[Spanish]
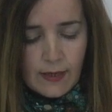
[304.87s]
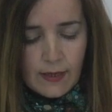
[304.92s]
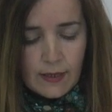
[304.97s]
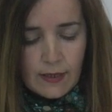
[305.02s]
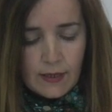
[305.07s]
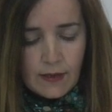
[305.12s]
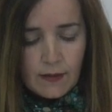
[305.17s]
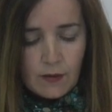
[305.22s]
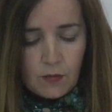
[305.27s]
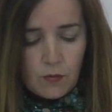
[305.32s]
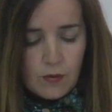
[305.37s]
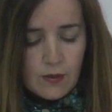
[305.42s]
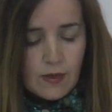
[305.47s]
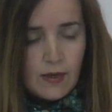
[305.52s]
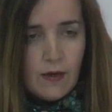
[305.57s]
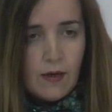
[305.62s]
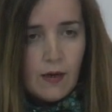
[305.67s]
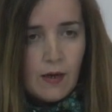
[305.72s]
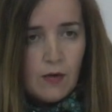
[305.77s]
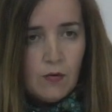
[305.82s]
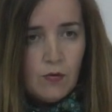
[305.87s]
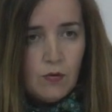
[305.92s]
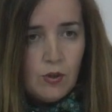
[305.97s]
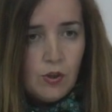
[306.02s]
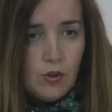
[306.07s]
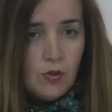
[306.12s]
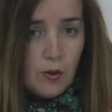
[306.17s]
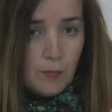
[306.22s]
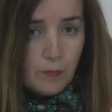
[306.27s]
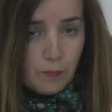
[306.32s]
era la de cuidar a los
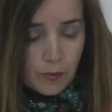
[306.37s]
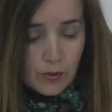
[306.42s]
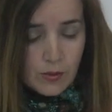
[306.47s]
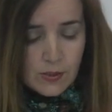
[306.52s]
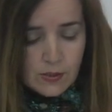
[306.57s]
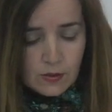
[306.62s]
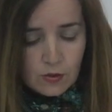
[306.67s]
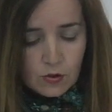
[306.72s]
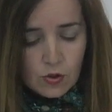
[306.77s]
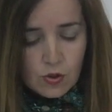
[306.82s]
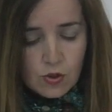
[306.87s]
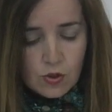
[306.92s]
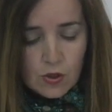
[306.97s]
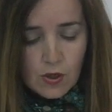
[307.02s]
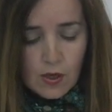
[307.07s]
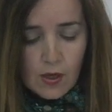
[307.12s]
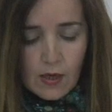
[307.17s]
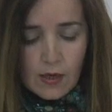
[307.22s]
niños expósitos